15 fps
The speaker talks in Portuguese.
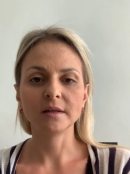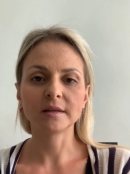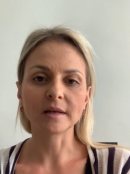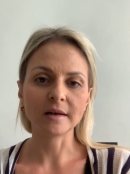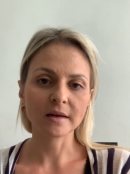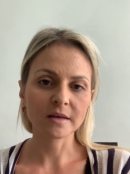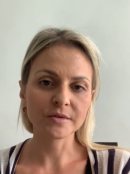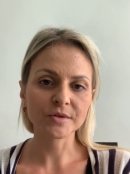
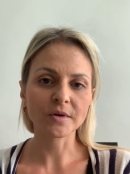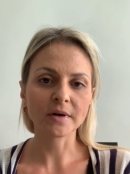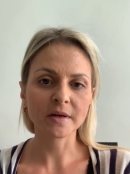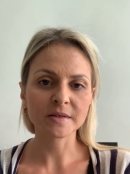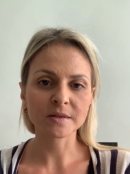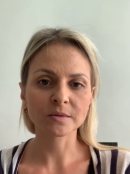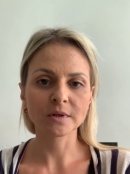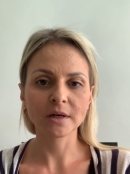Detalhe aqui só na
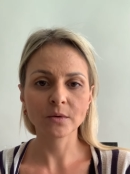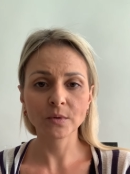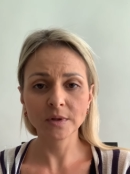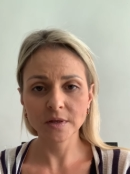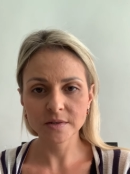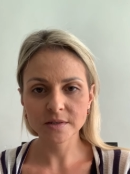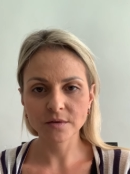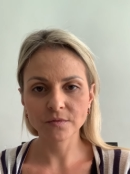questão da
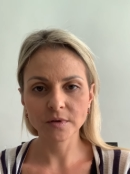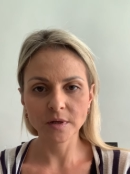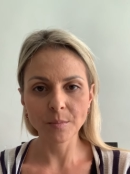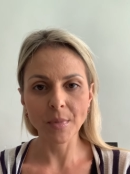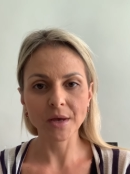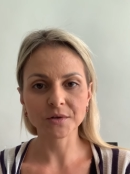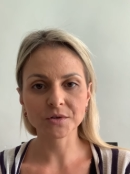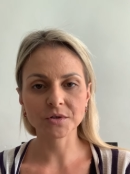liquidez, que vira e
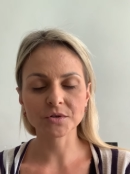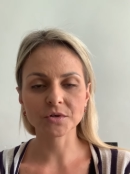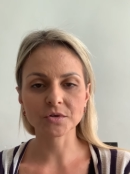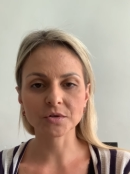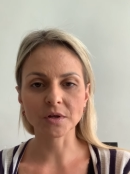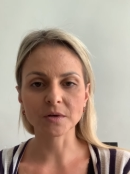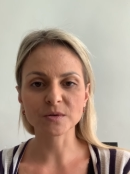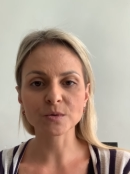mexe, a
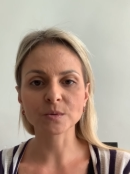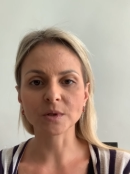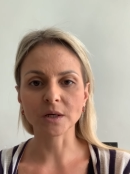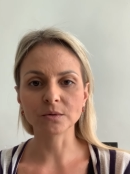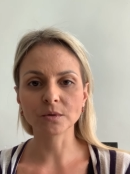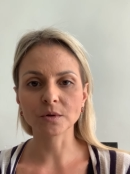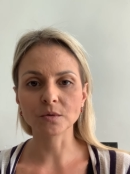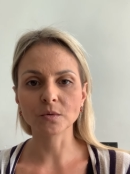gente tem
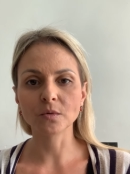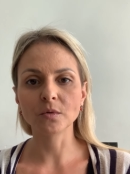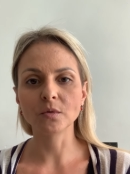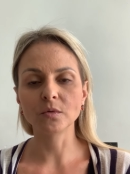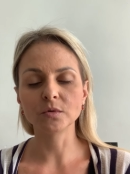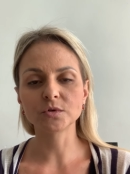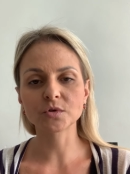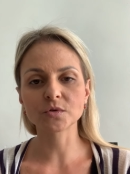escutado que
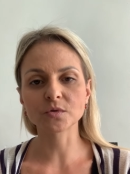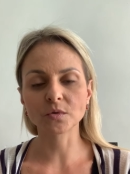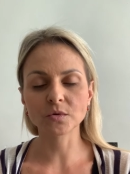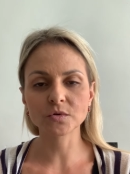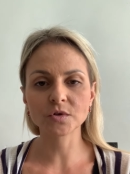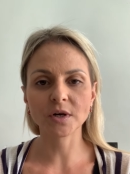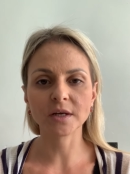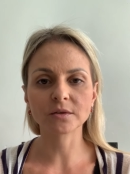o, o Tesouro
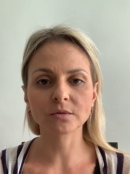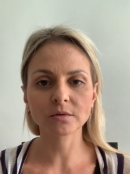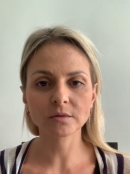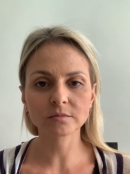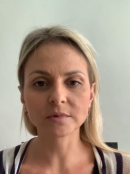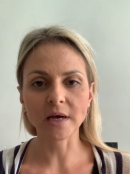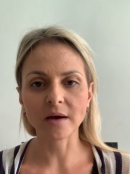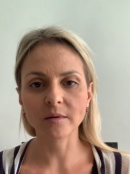Direto
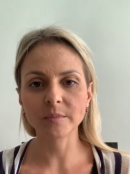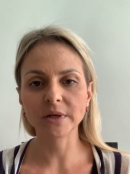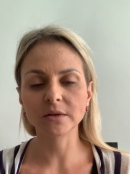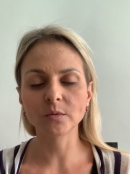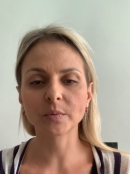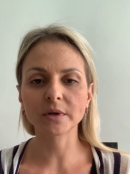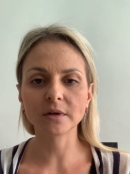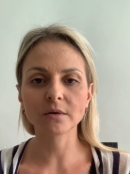não está
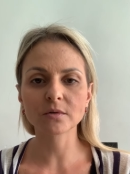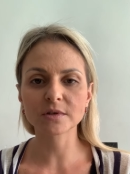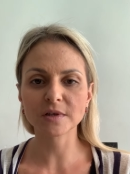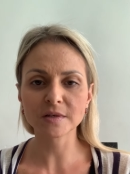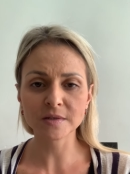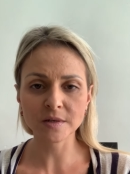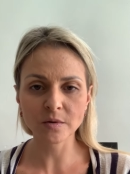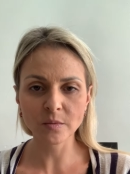abrindo para
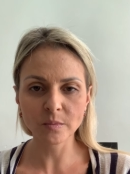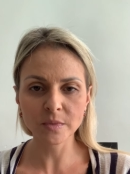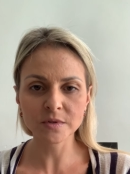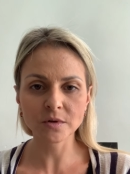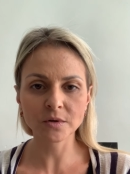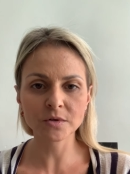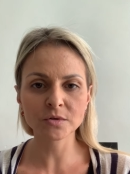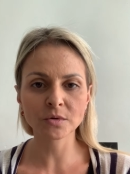negociação, mas
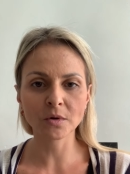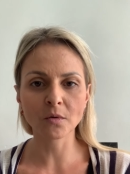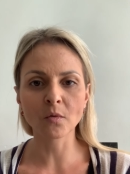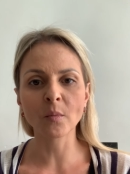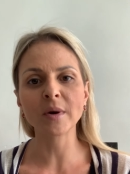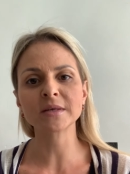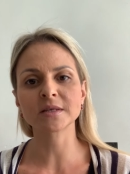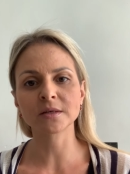acredito que com
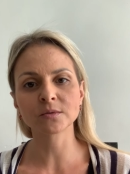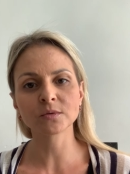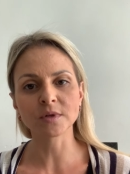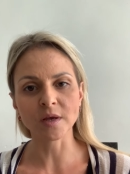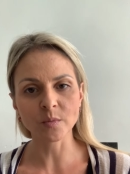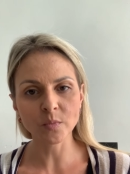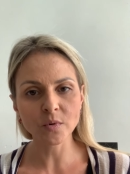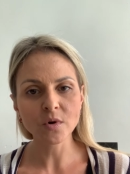o passar do
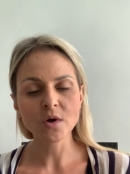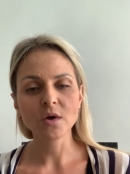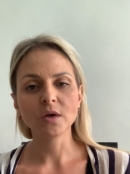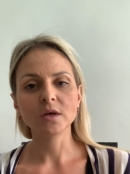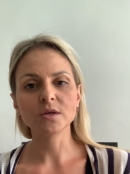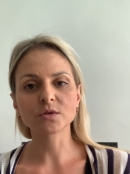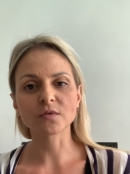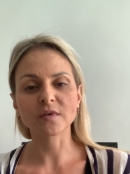tempo
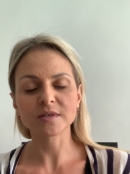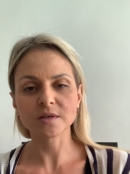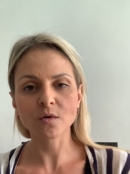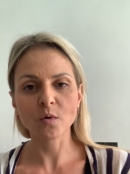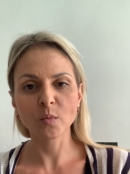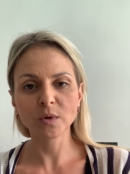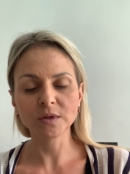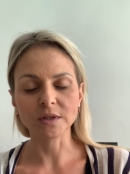isso vai se
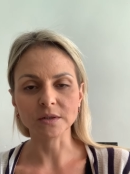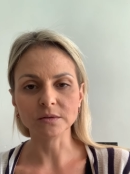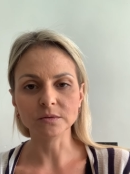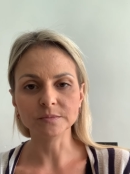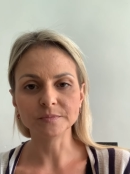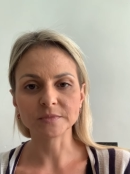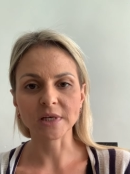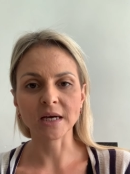acomodando,
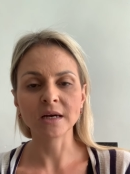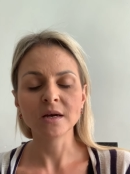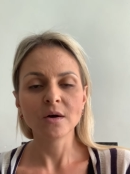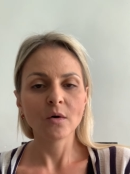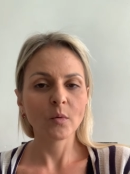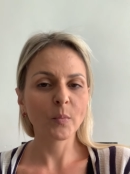tá?